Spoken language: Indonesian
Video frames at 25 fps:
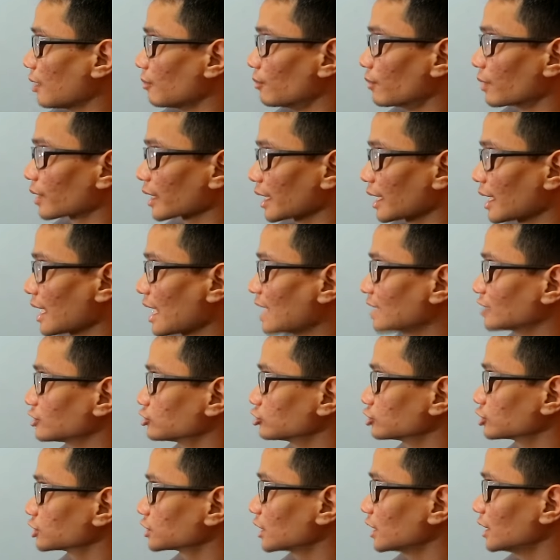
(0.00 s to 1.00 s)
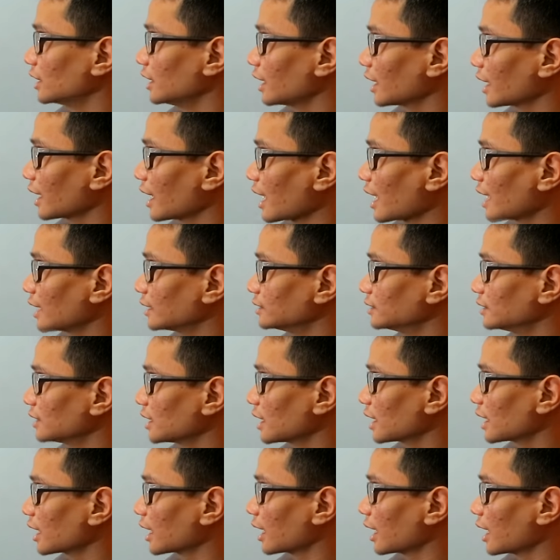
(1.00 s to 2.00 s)
brand Asus sendiri
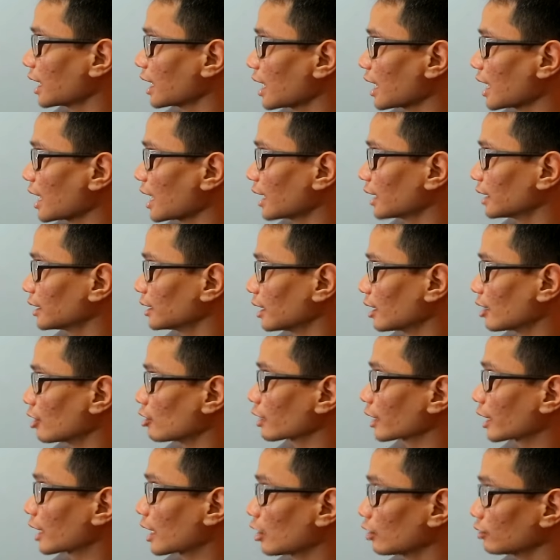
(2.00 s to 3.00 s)
aja nggak ada oke okay.